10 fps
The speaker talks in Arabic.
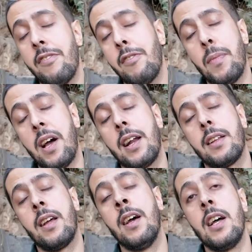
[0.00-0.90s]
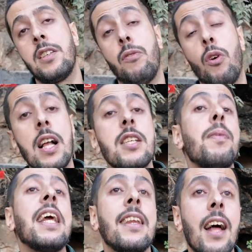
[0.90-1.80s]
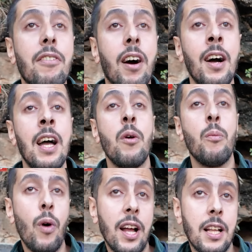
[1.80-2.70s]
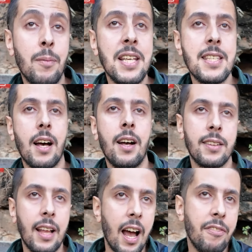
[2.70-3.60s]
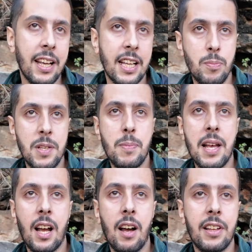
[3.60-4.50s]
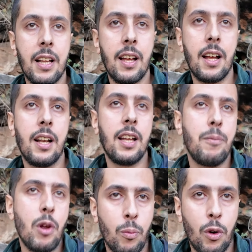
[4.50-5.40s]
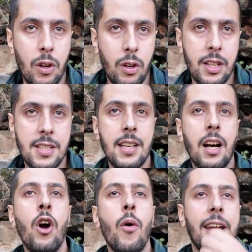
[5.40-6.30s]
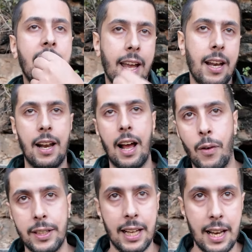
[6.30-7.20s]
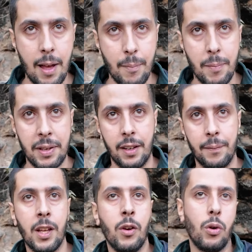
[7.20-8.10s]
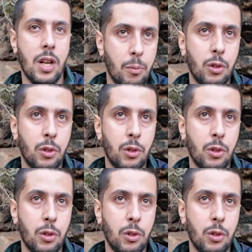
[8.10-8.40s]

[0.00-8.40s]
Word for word: هنا في معرض تفوقات بالاضافه بواحد الميزه ثقافيه كتميز بها ثقافه الايبيروموريزيه وهي خلع القواطع الاماميه ولا